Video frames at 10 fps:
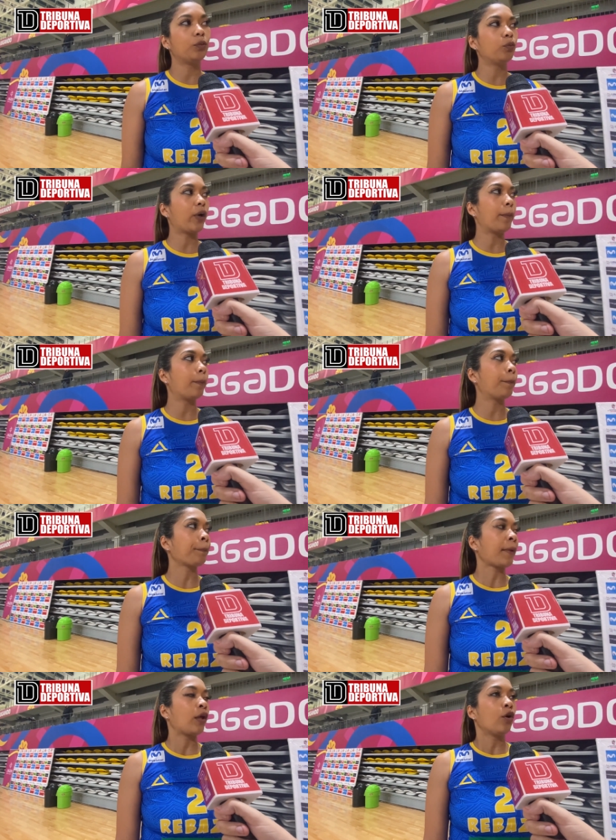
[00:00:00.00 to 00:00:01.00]
buen
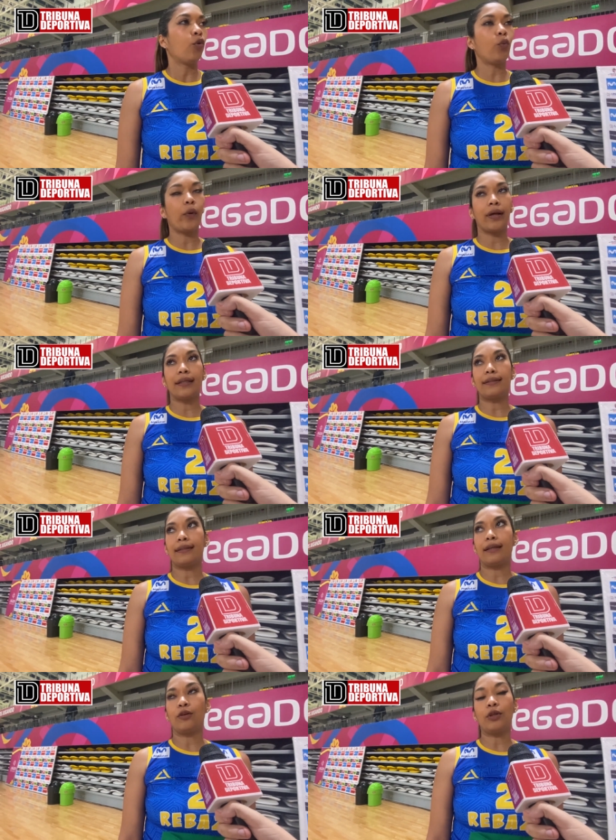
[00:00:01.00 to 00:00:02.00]
un buen
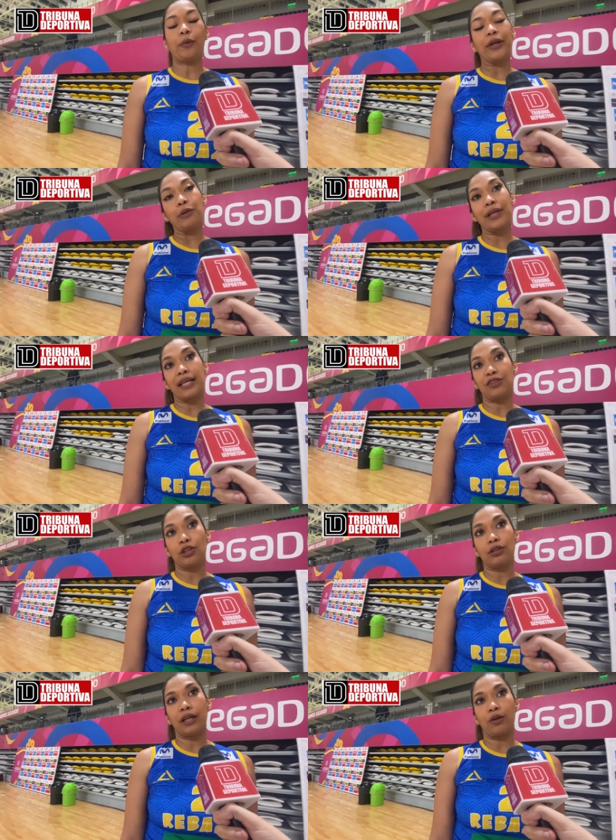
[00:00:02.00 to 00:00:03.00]
este, una buena
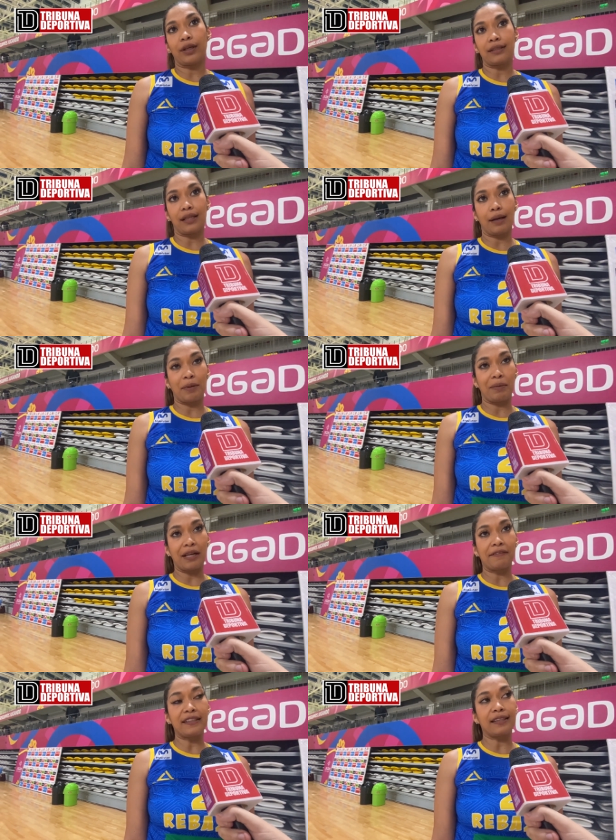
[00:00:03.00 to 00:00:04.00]
ubicación en lo que es la
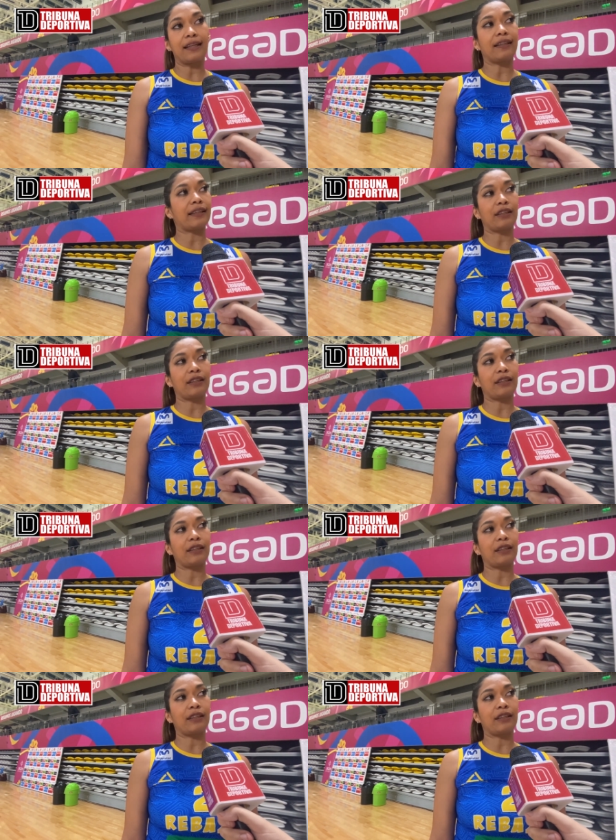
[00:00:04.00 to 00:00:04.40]
primera fase,